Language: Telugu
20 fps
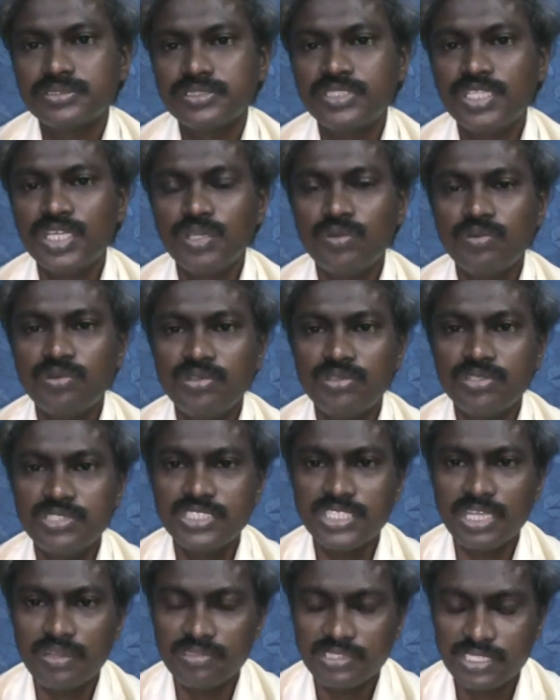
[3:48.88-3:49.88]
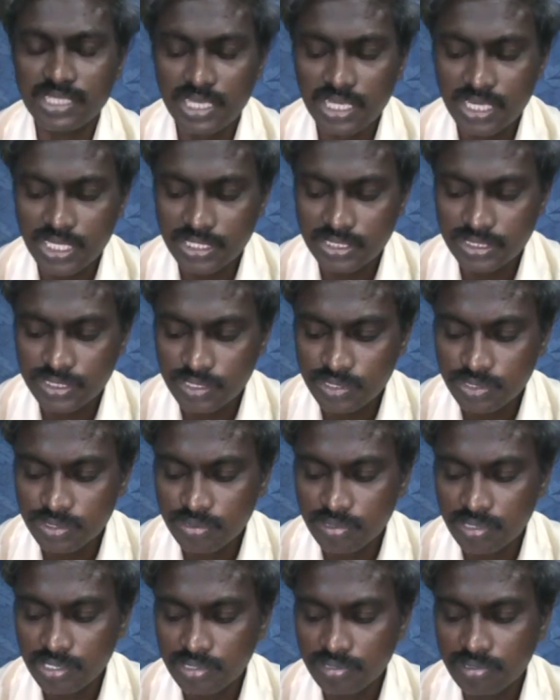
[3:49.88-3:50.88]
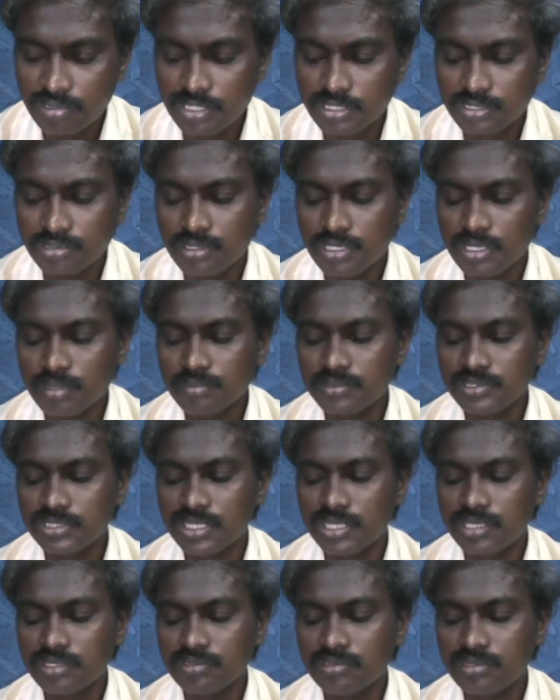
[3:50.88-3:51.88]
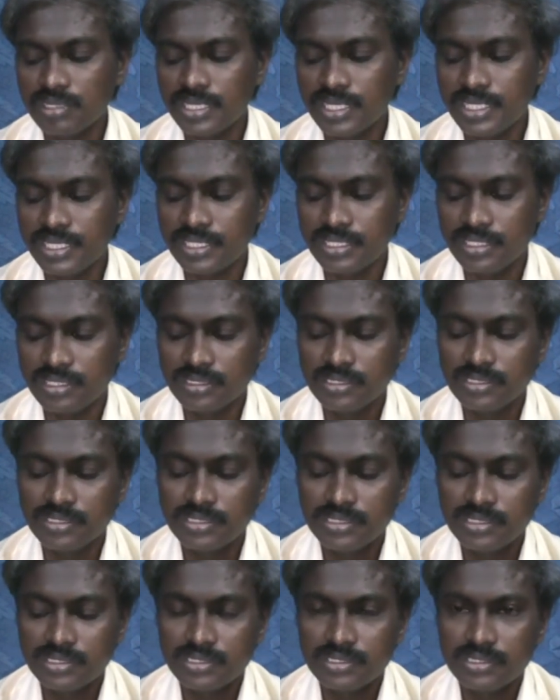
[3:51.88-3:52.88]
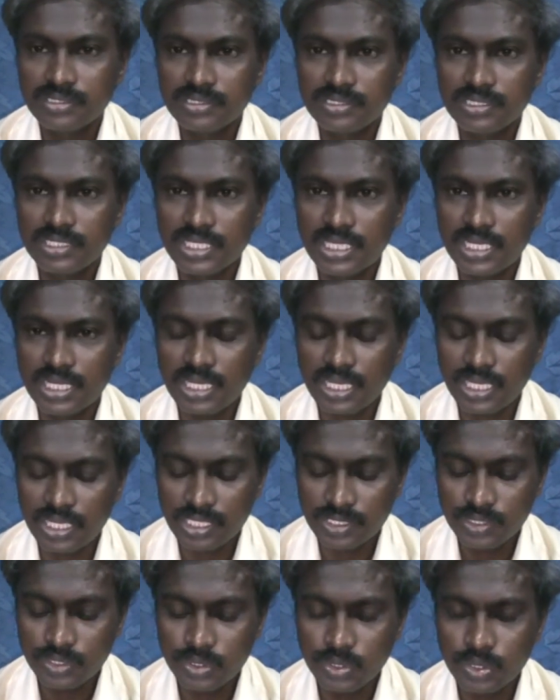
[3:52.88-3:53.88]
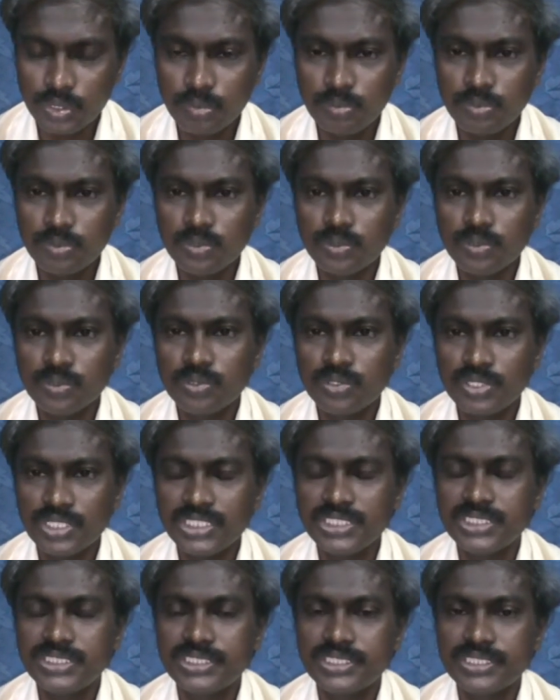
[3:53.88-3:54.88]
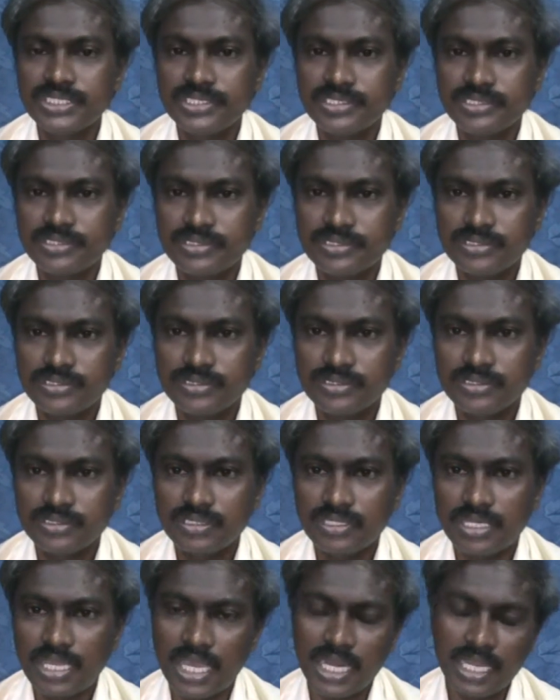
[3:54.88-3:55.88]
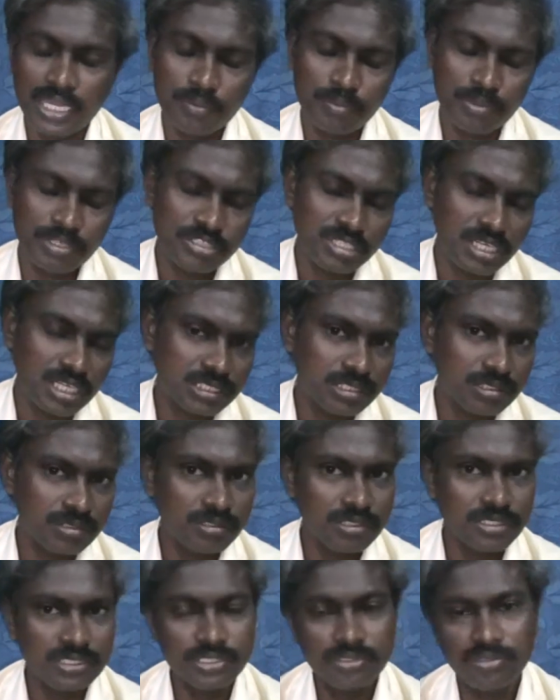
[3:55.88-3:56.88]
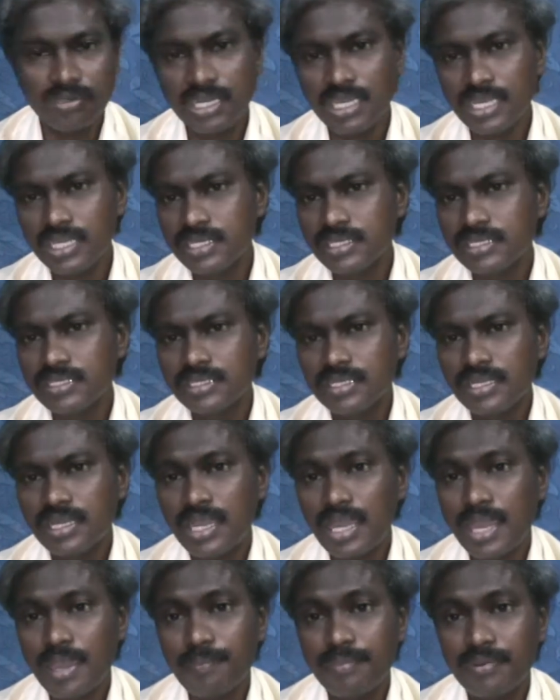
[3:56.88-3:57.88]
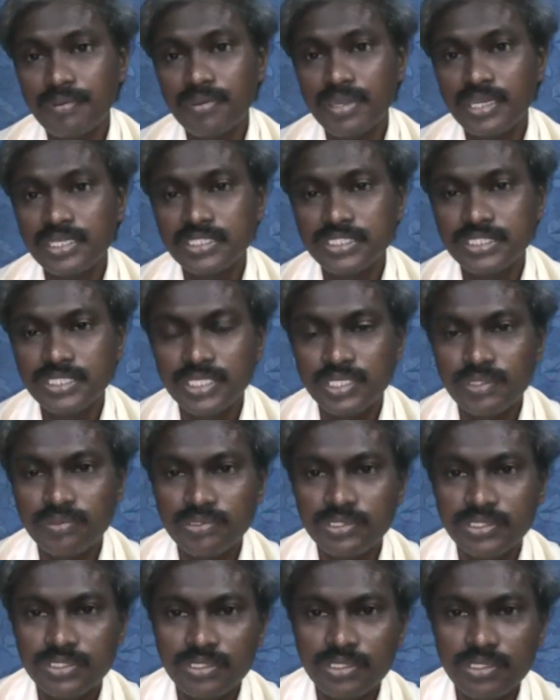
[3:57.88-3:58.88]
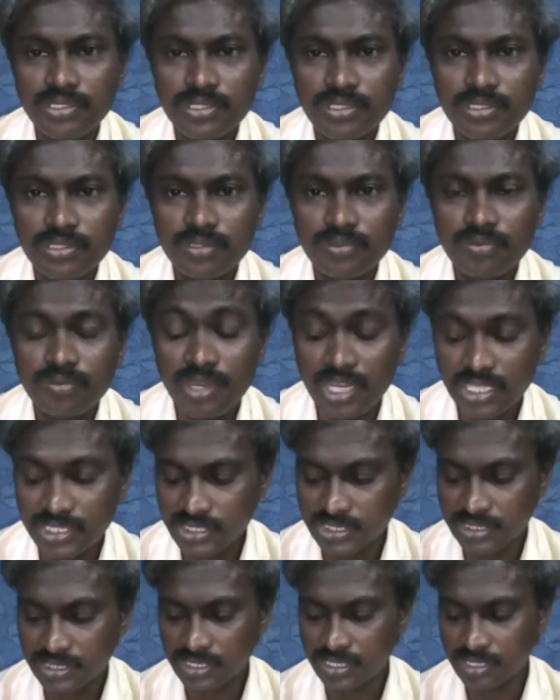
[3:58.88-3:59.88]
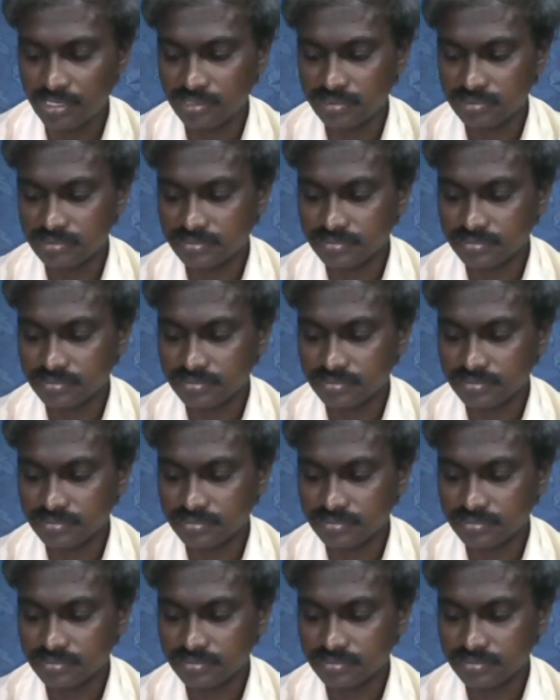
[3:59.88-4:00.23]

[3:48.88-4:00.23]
దేవుని నుంచి అవసరాలన్నీ తీర్చుకోవటం కోసమే నమ్ముతాడు అని ఇక్కడ యోగు గురించి అలాగే మనుషులందరి గురించి కూడా అపవాది దేవునితో వాదిస్తున్నాడు